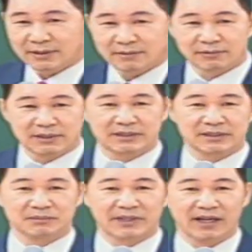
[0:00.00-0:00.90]
우리
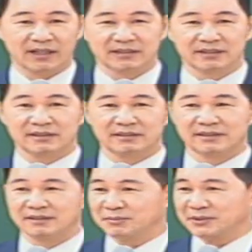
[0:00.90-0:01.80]
지금 대학 생들은
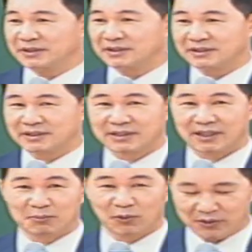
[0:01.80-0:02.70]
뭐
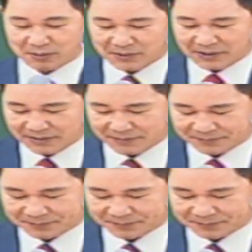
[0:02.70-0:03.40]
잘 모를 겁니다.